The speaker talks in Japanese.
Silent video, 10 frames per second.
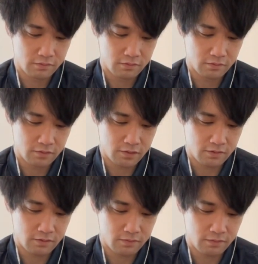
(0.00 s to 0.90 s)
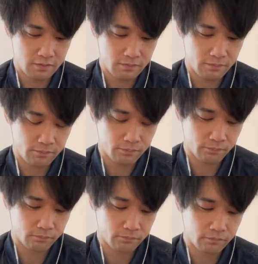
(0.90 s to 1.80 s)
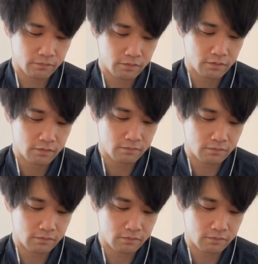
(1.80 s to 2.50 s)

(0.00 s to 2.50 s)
あやべえ待ってくださ